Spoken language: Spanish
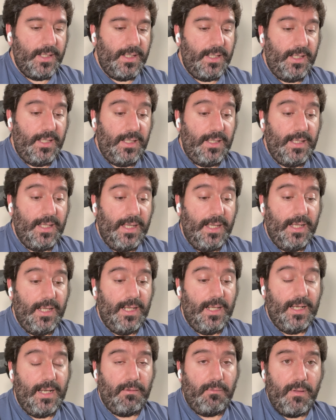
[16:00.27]
y
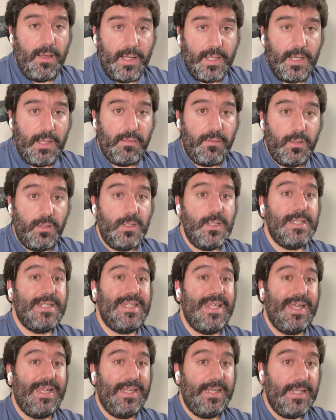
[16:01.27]
eh, la nueva generación
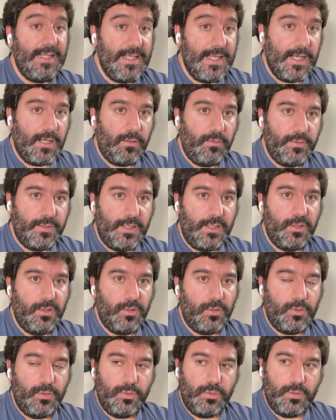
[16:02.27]
seguiría
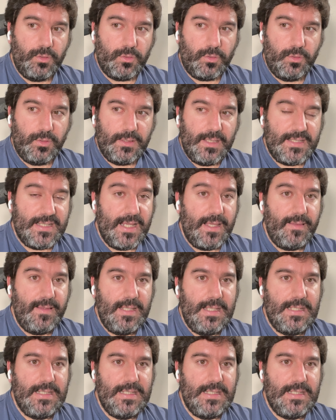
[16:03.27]
contando con, con Touch ID,